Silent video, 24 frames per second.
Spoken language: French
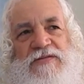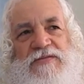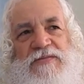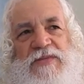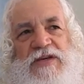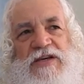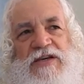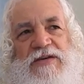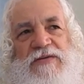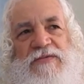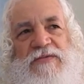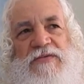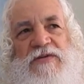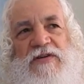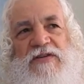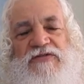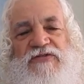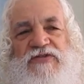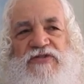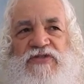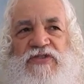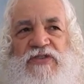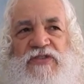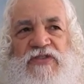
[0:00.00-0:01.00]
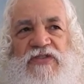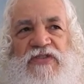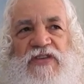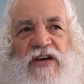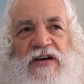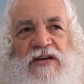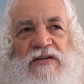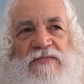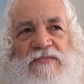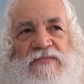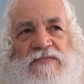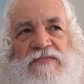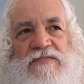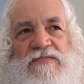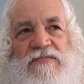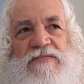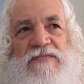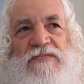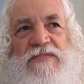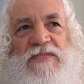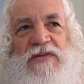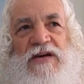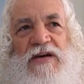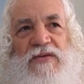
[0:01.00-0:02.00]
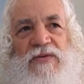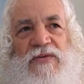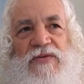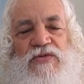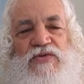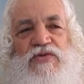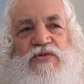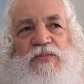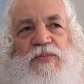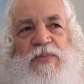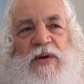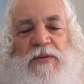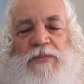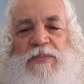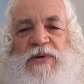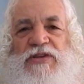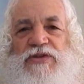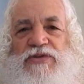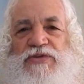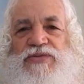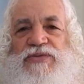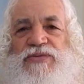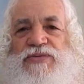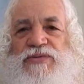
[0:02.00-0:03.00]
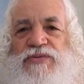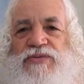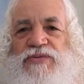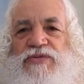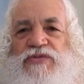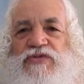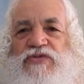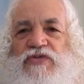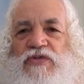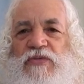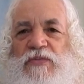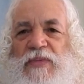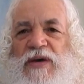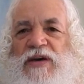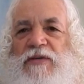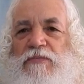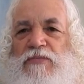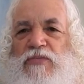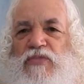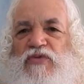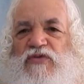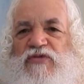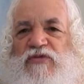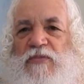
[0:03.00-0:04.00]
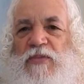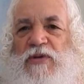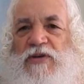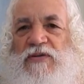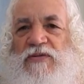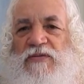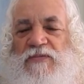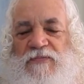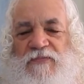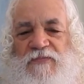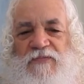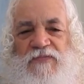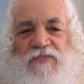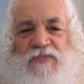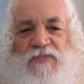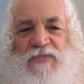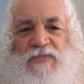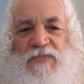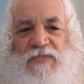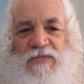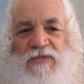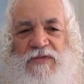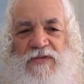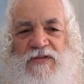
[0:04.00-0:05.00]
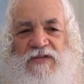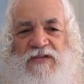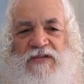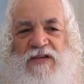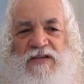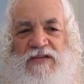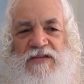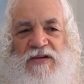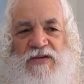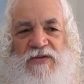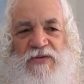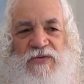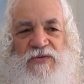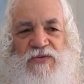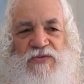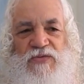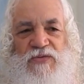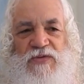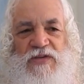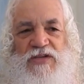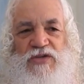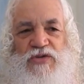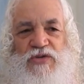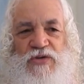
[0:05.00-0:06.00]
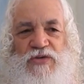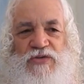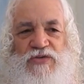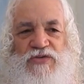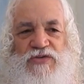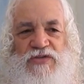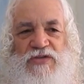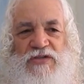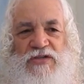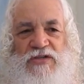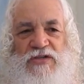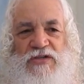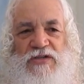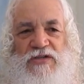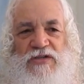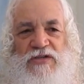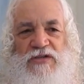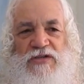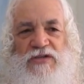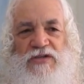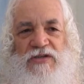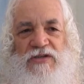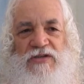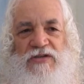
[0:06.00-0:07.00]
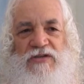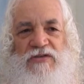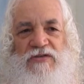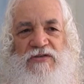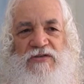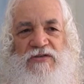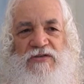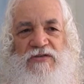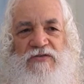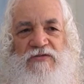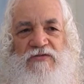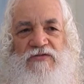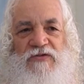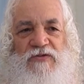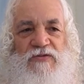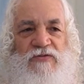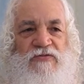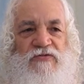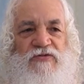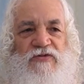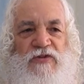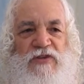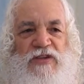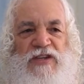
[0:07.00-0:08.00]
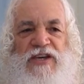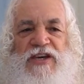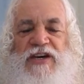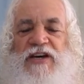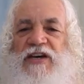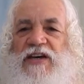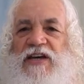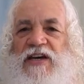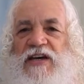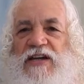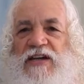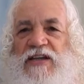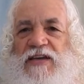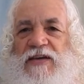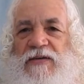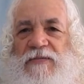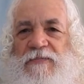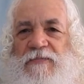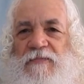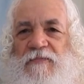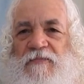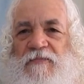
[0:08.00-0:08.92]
Mais en faisant ça, alors tu perpétues ce même mouvement. C'est-à-dire que toutes les choses vont venir et aller.